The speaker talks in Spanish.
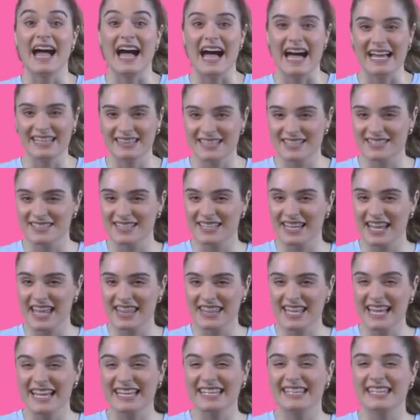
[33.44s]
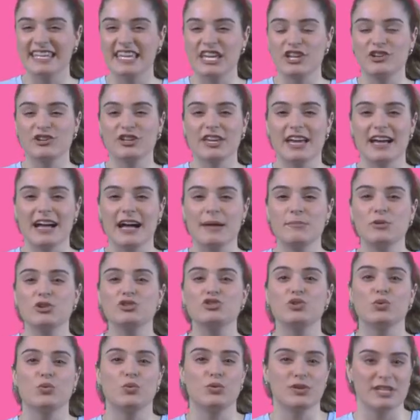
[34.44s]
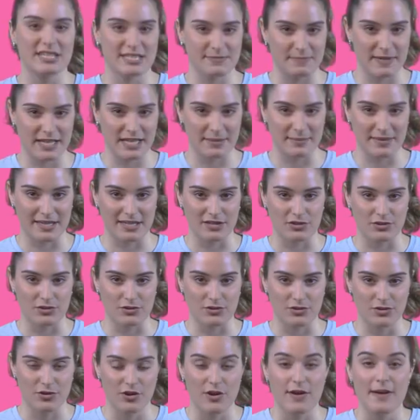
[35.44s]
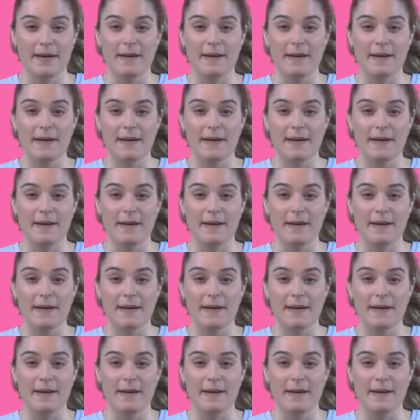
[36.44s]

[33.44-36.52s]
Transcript: Antes de nada, quiero que hagamos un experimento.